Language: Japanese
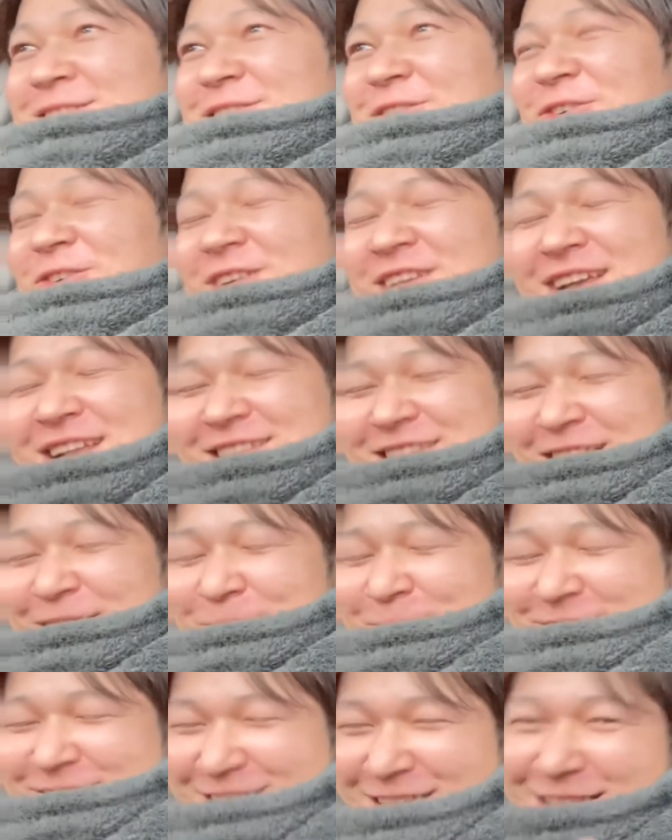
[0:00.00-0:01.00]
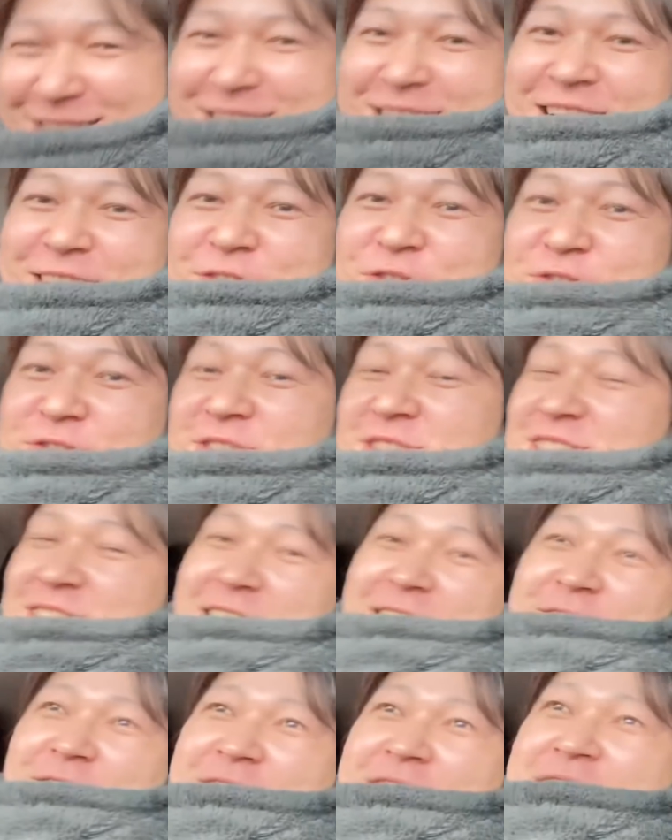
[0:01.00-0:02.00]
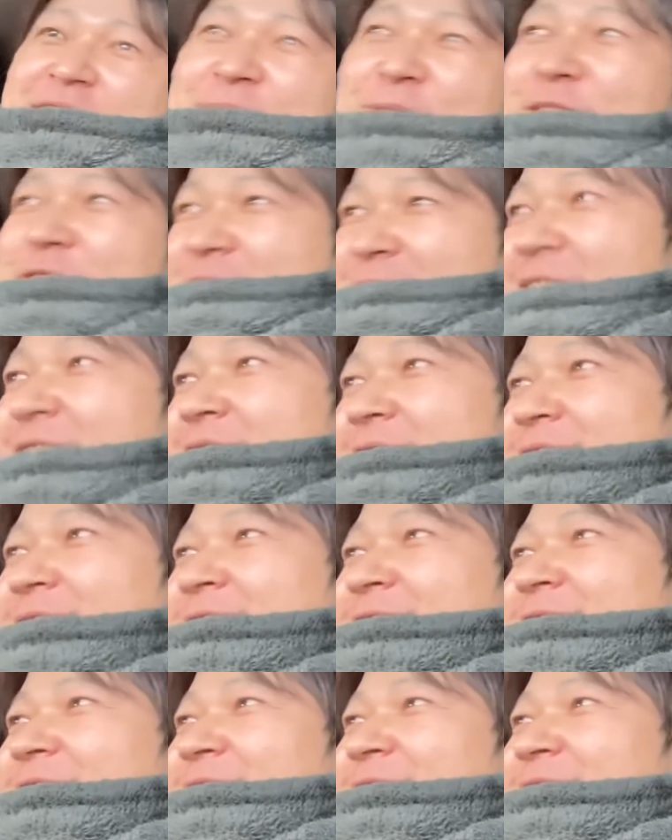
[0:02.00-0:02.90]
俺やったらもう絶対に落としたいような荷物で、